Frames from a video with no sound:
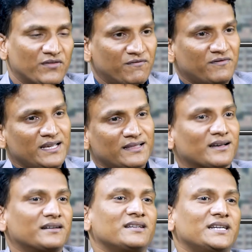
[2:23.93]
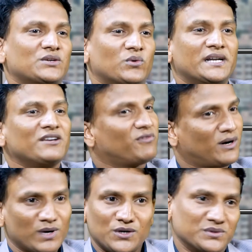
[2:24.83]
ఫిఫ్టీ థర్టీ ట్వంటీ
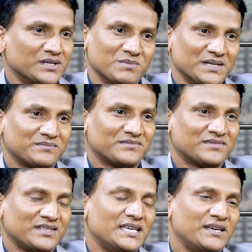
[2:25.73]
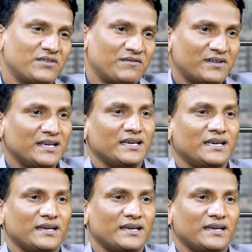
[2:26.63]
ఫామ్లా ఉంటుంది మేడం ఈ ఫిఫ్టీ